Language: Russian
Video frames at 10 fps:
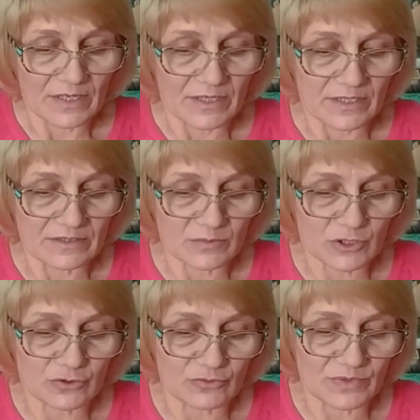рядом с
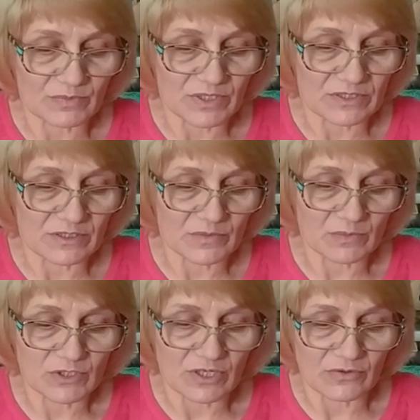шумным и
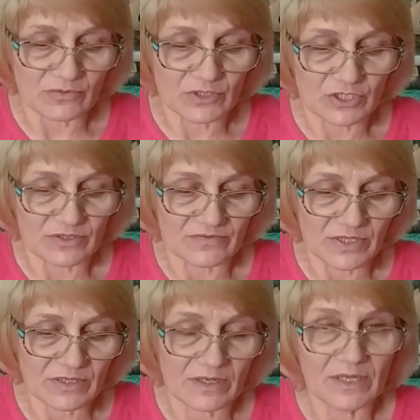дымным жильем
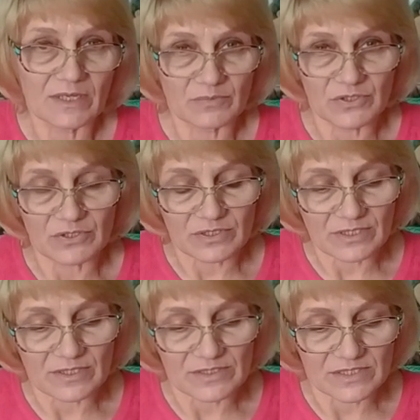человека
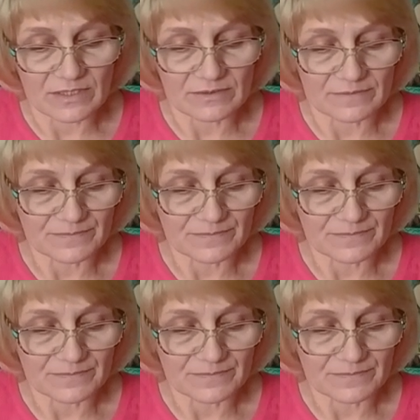пятерых лисят.